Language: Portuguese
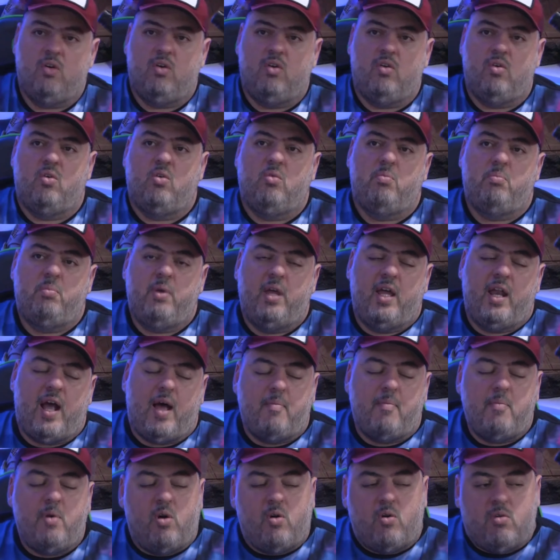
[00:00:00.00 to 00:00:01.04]
lá.
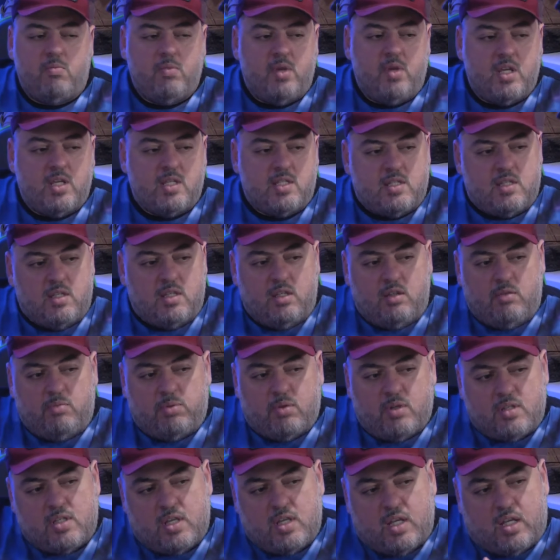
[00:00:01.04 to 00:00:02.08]
Uberaba é o comecinho
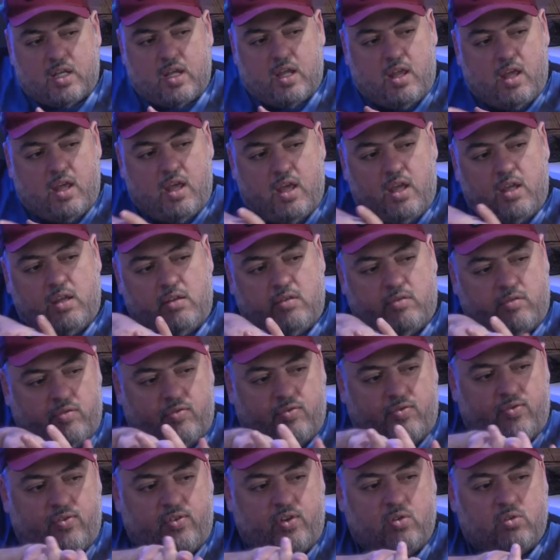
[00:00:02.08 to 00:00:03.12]
para você querer
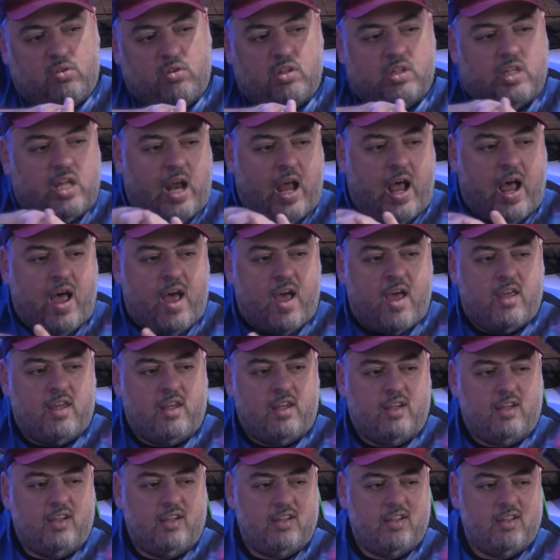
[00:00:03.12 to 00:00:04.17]
filtrar
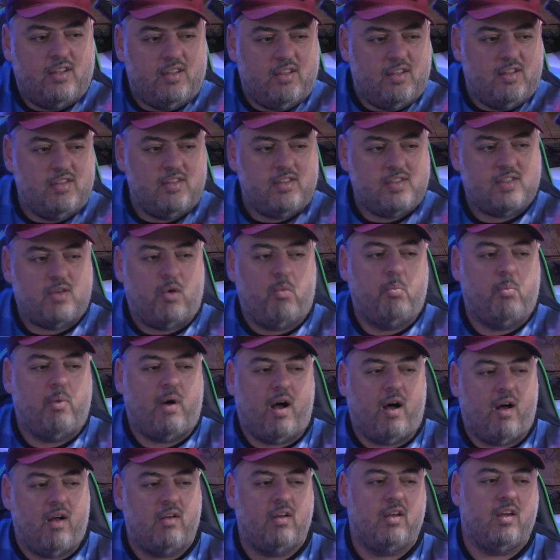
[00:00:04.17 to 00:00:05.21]
em, em São, São
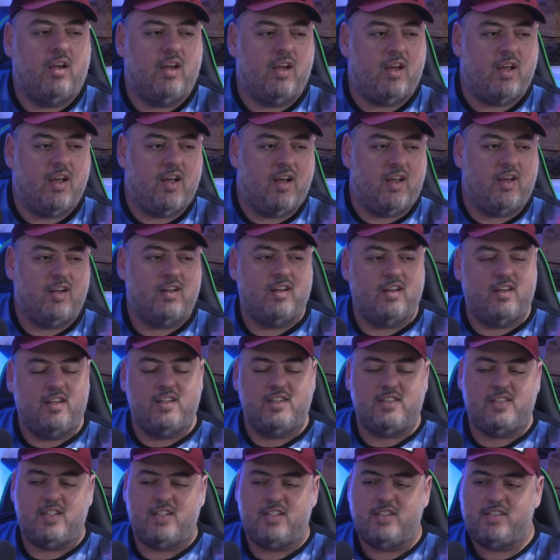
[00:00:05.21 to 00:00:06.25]
Paulo, Paulo, né, cara? É.
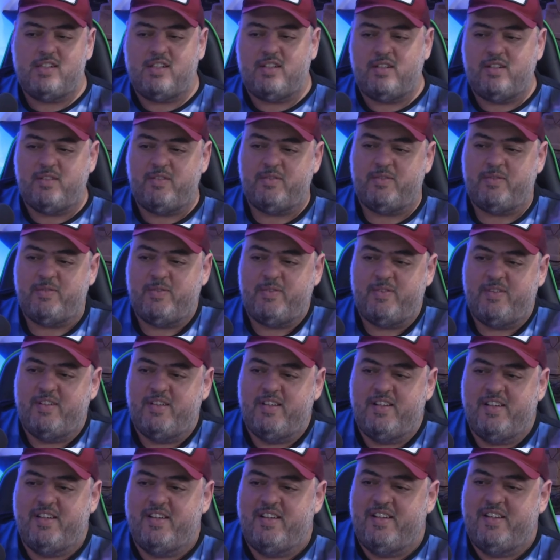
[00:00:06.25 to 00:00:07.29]
Isso já... Tá é,
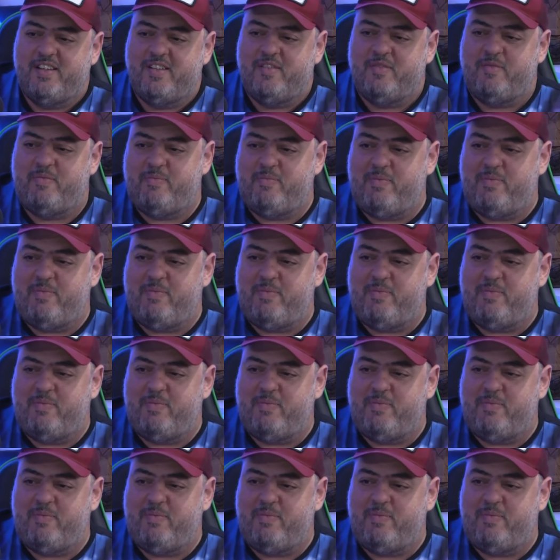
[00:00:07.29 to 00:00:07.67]
próximo, né? antes a gente era...